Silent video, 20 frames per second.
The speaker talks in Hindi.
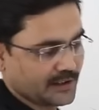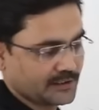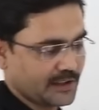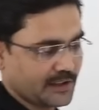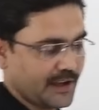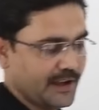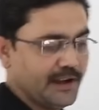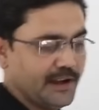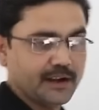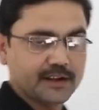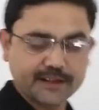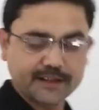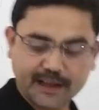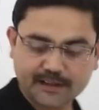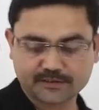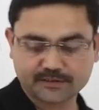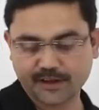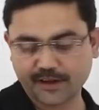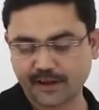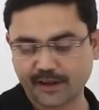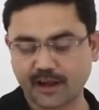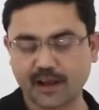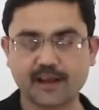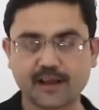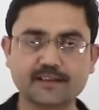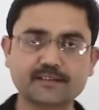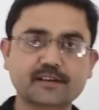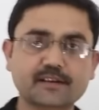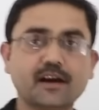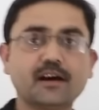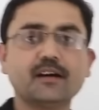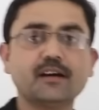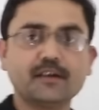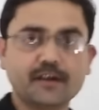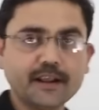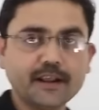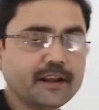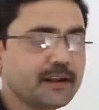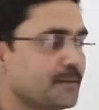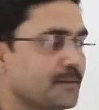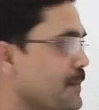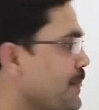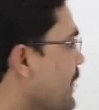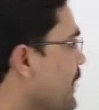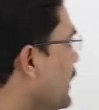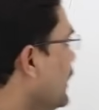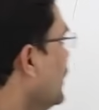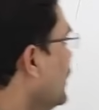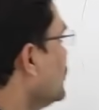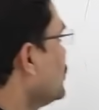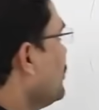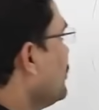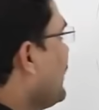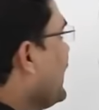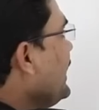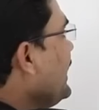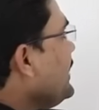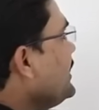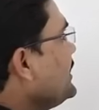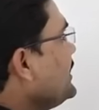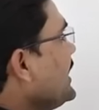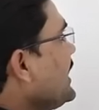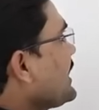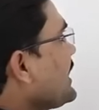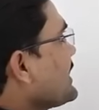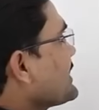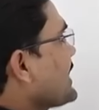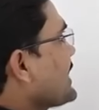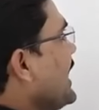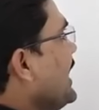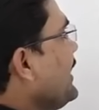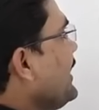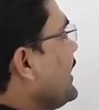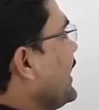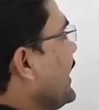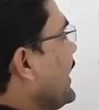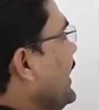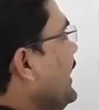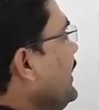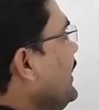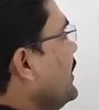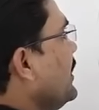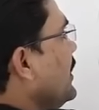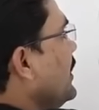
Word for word: जाता है क्या तरीका है इसका ठीक तो मान लीजिए किसान है